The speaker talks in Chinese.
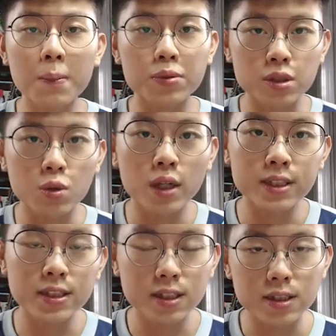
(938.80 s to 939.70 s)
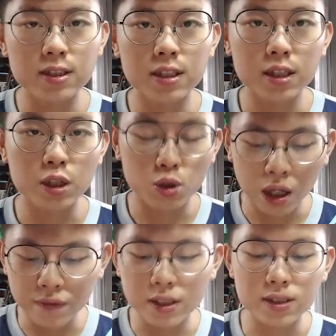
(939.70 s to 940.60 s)
不是画在真正的
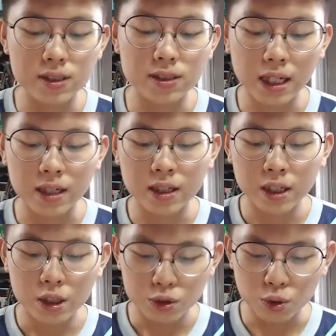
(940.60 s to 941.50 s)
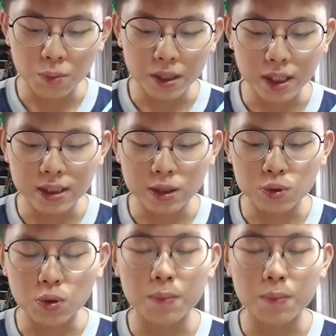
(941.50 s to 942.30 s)
graph 的纸上，所以我们可以这样做。